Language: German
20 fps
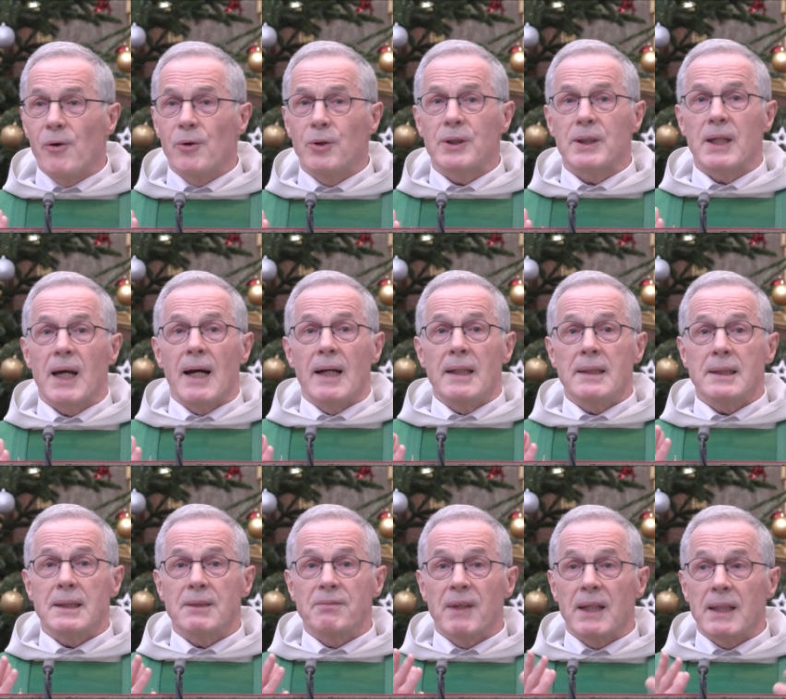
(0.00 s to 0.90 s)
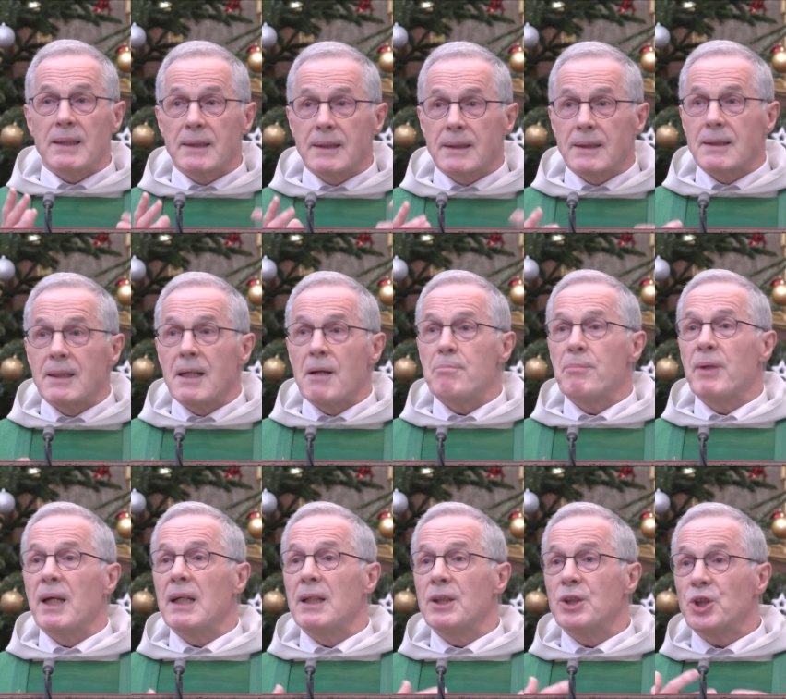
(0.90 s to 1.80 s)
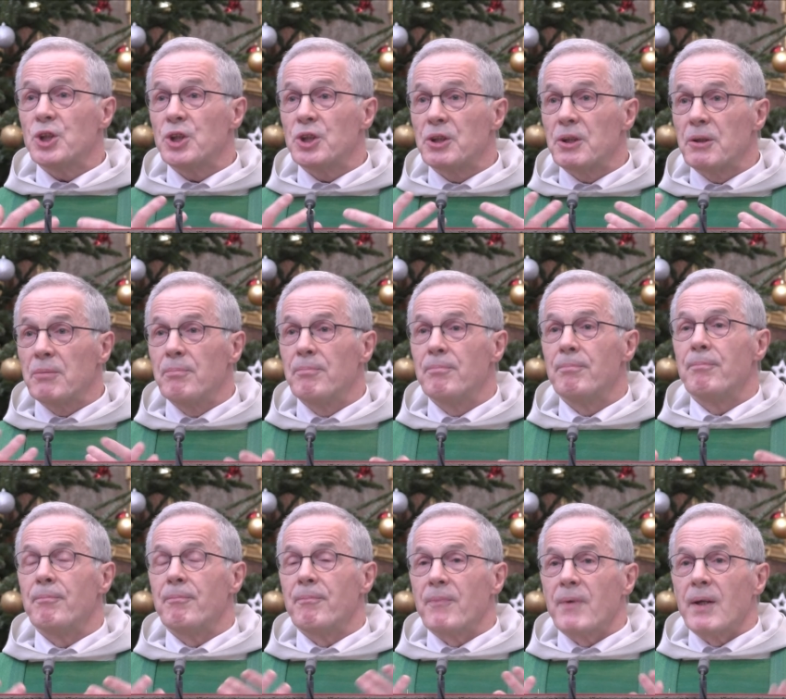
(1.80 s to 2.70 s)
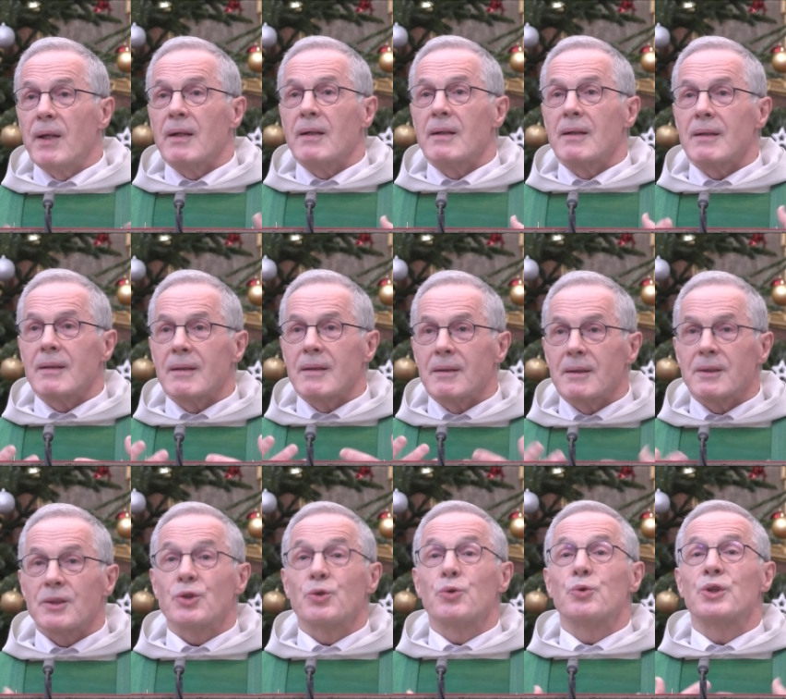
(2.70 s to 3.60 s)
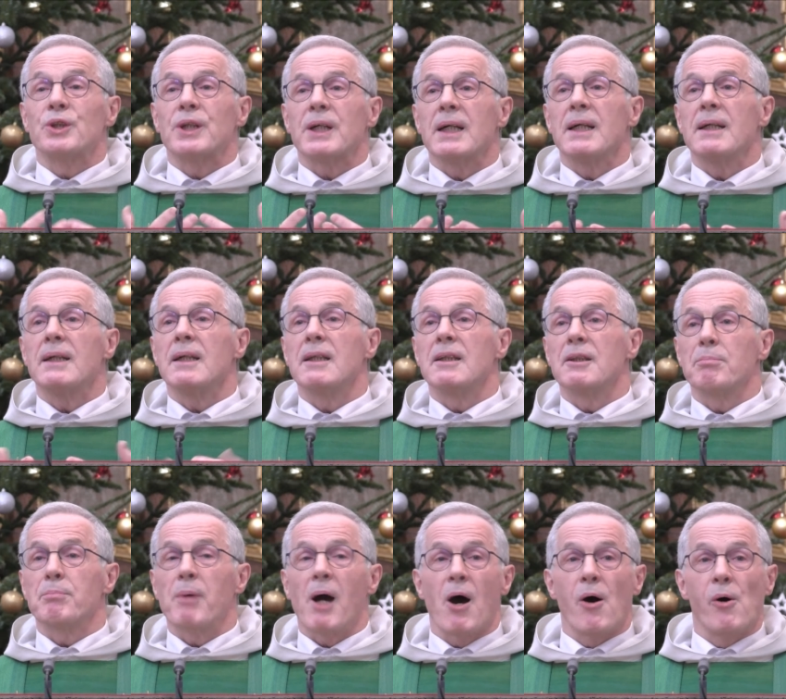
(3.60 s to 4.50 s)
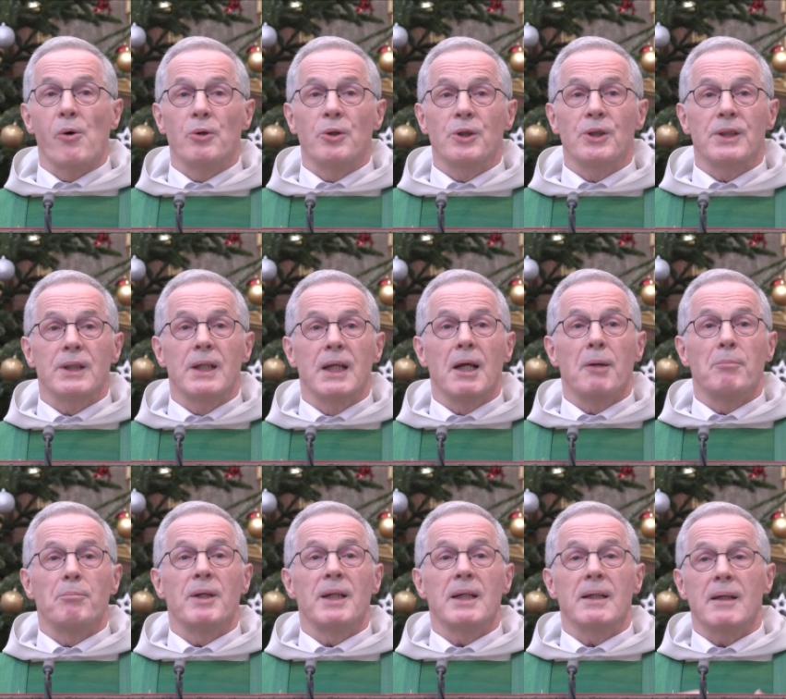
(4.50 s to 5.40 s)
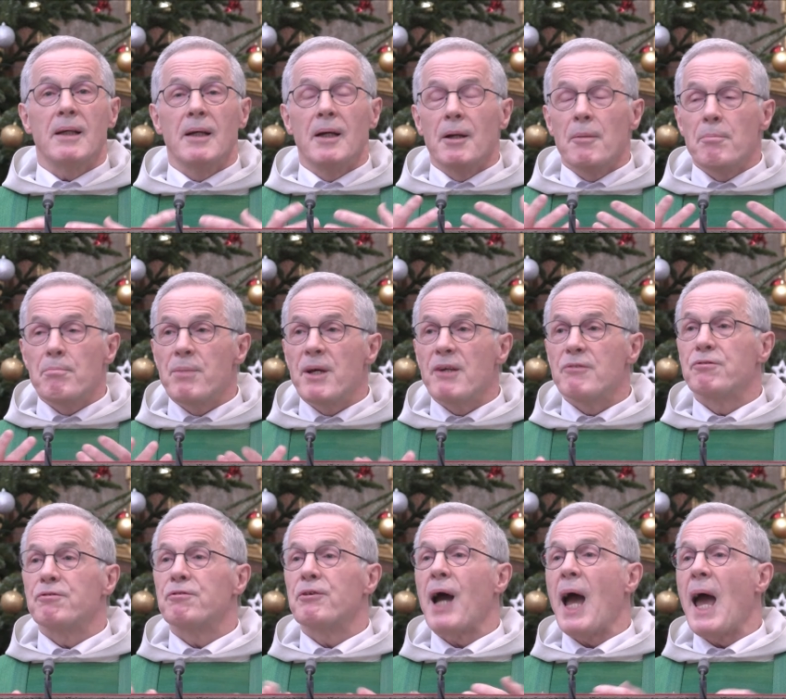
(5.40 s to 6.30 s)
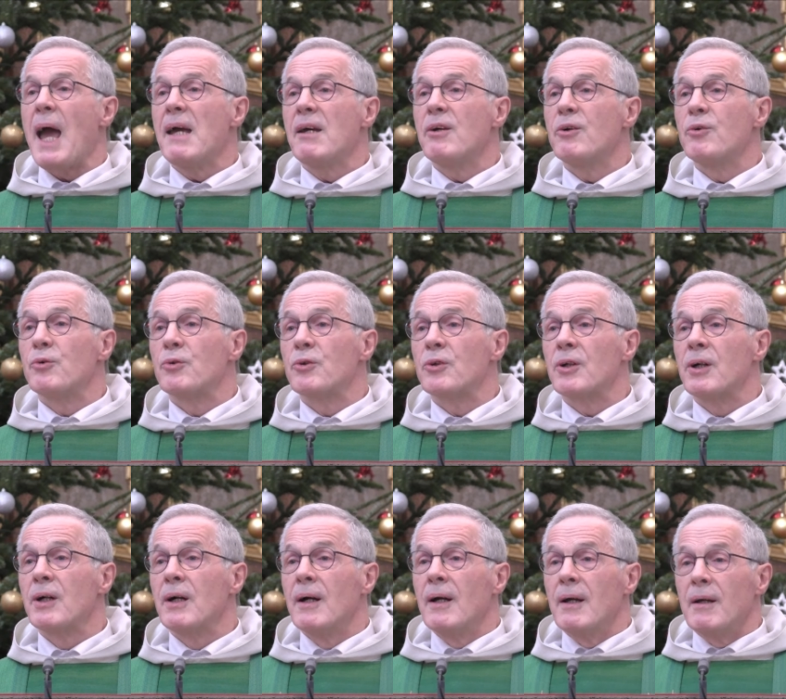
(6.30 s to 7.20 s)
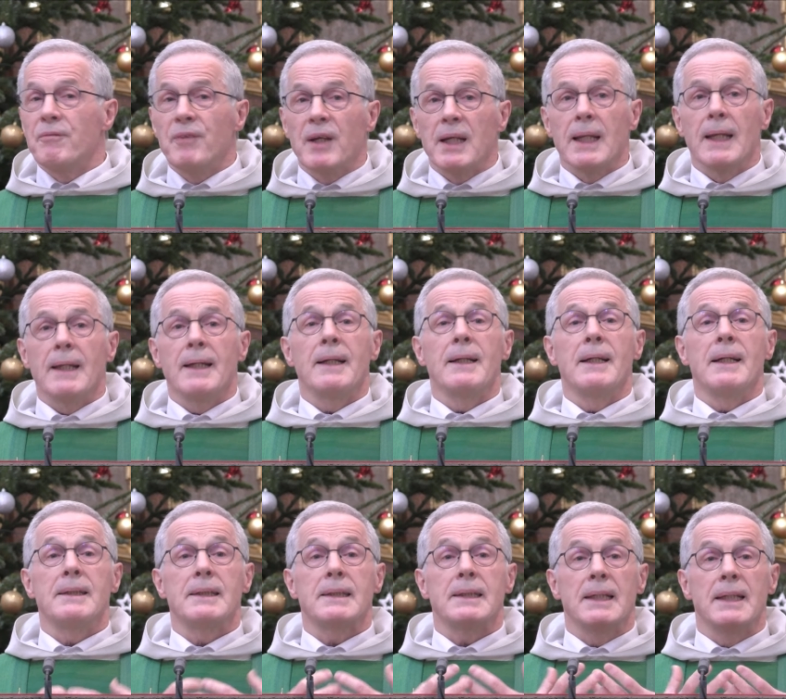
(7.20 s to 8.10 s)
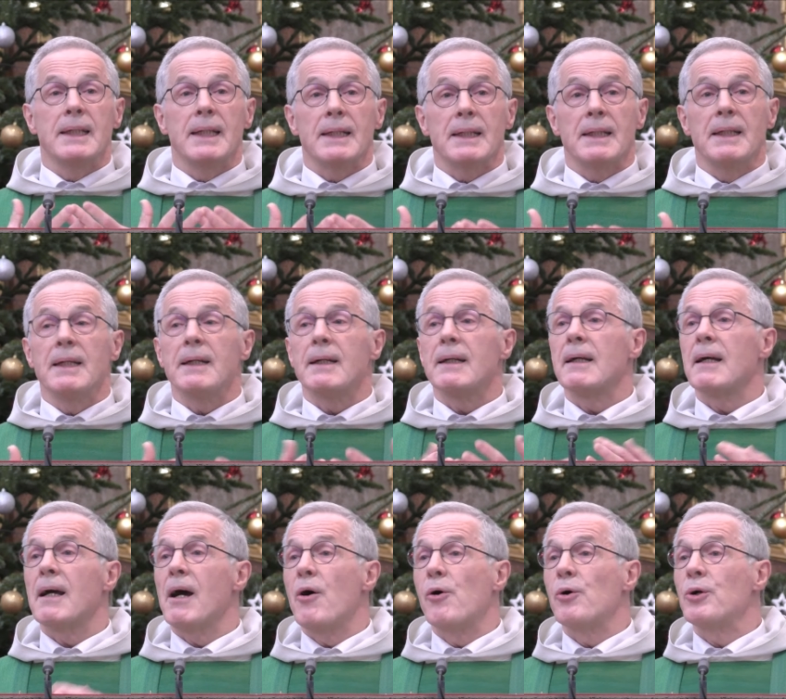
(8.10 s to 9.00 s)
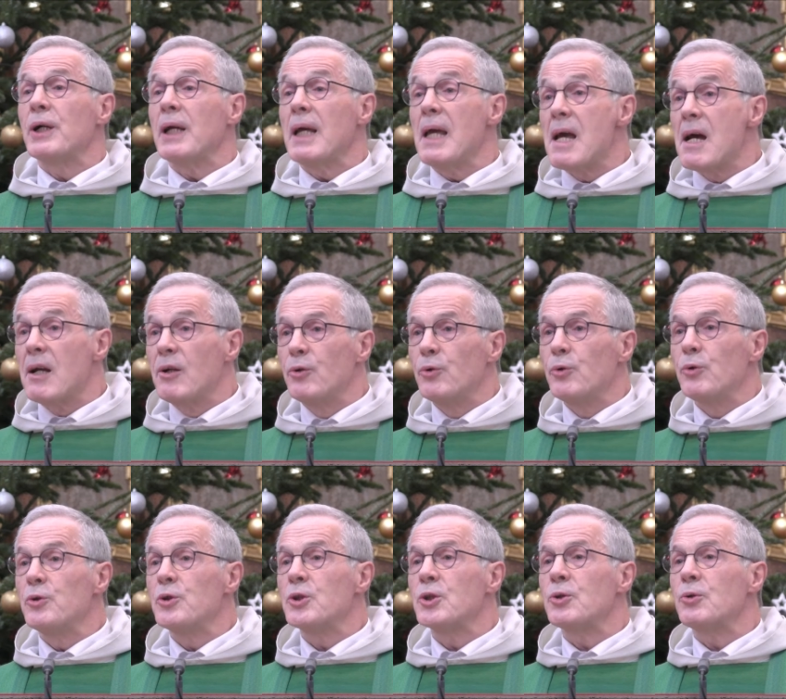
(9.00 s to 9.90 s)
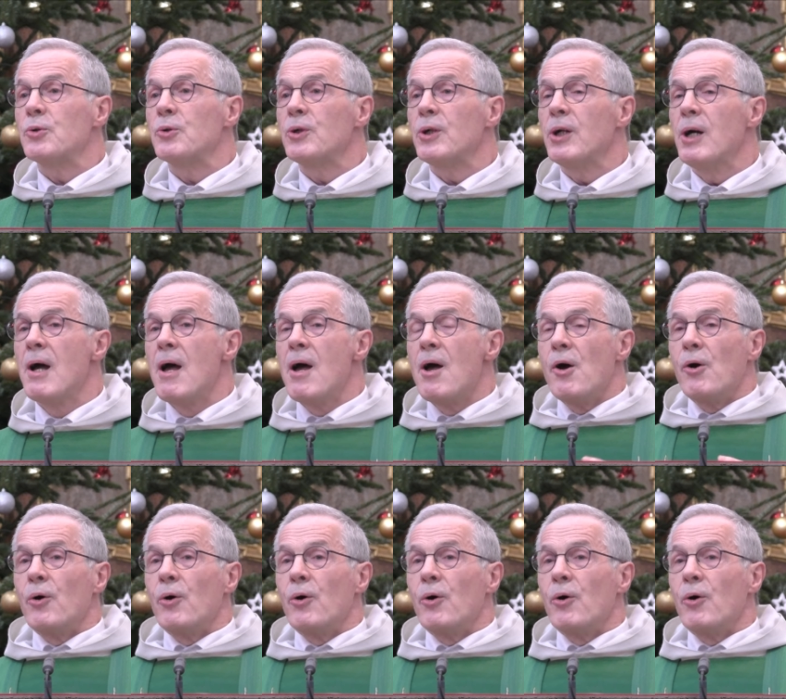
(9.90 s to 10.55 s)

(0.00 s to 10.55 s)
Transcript: auch das, was der Mensch so dringend braucht, nämlich Befreiung. Wir nennen es in der Kirche auch Erlösung